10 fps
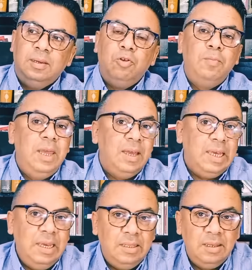كتب لي
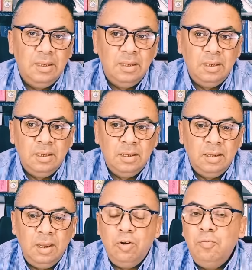اكيد
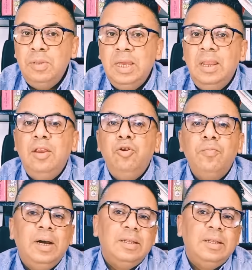الام ديالي اليوم